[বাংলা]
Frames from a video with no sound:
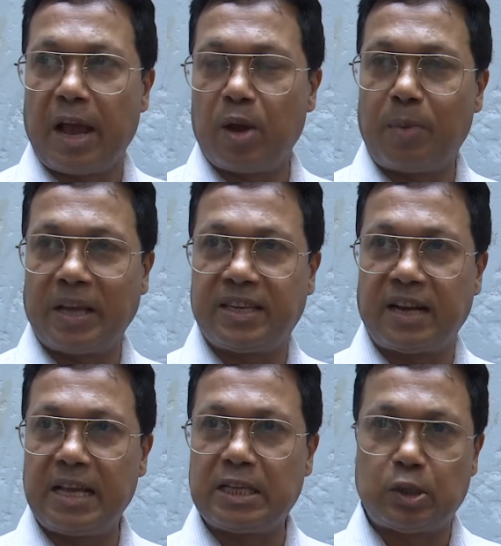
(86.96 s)
এখন
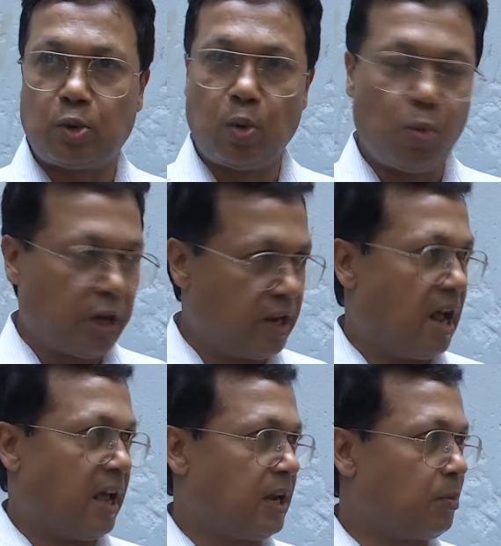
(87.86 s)
বাচ্চারা স্কুল মুখী
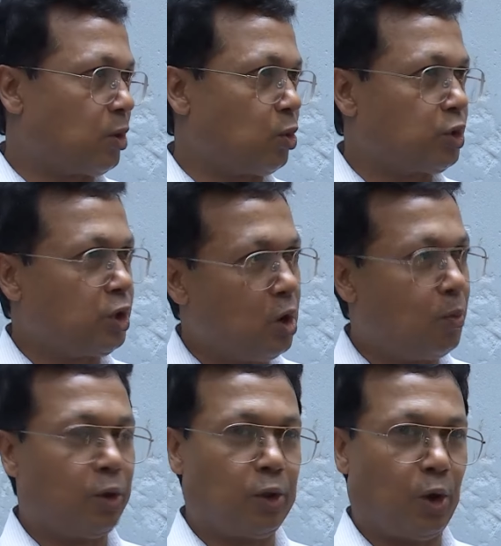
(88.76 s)
না এরপর কোচিংও
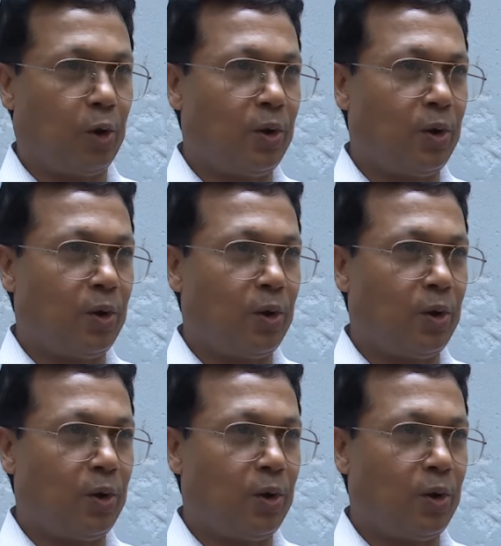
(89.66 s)
বন্ধ